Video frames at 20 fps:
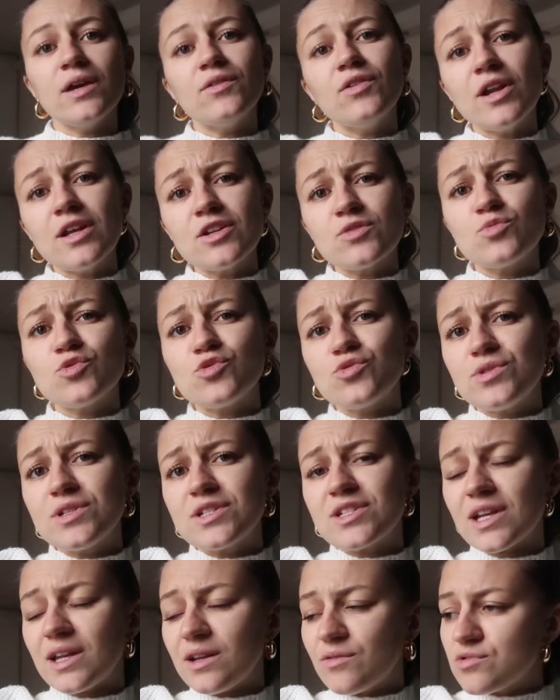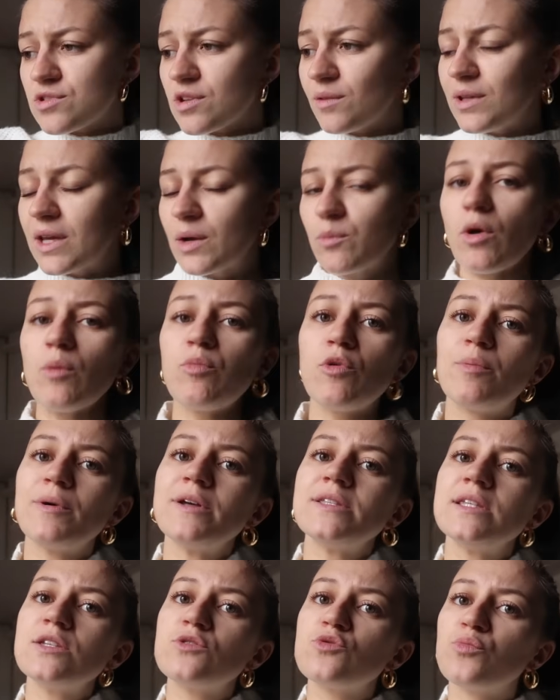Et voilà, je me suis dit que j'allais vous emmener avec moi pour
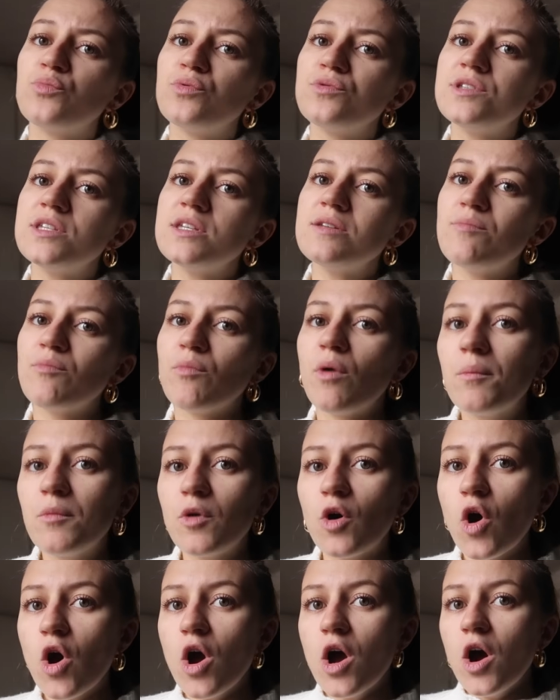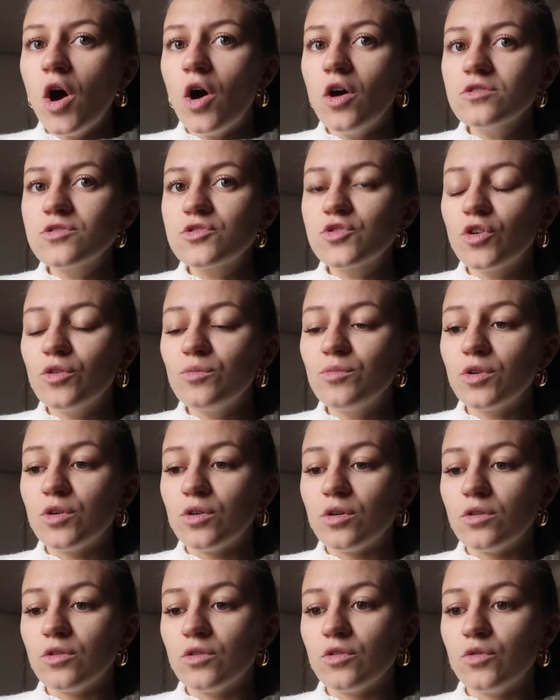passer ce petit moment ensemble.